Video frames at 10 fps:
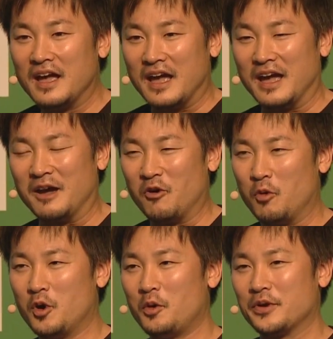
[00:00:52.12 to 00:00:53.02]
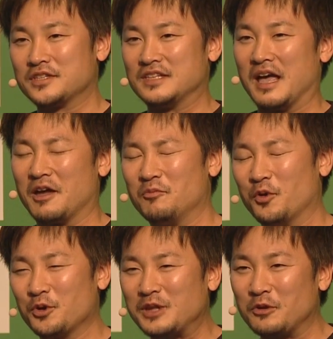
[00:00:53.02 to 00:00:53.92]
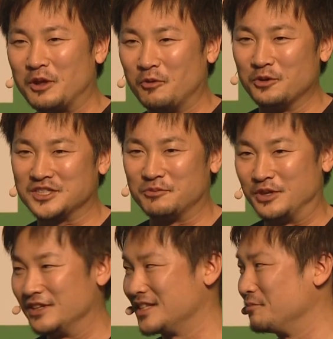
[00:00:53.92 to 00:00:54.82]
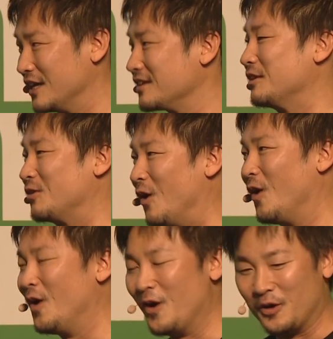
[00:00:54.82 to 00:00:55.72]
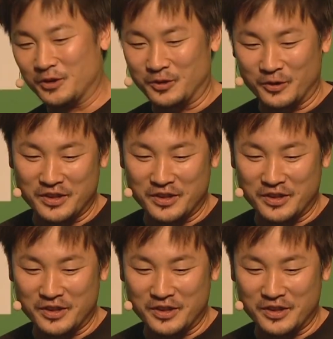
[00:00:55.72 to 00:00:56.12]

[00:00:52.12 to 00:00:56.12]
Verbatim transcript: えー、ほぼほぼですねあのモノタロウで購入した部品で全部できているというとこ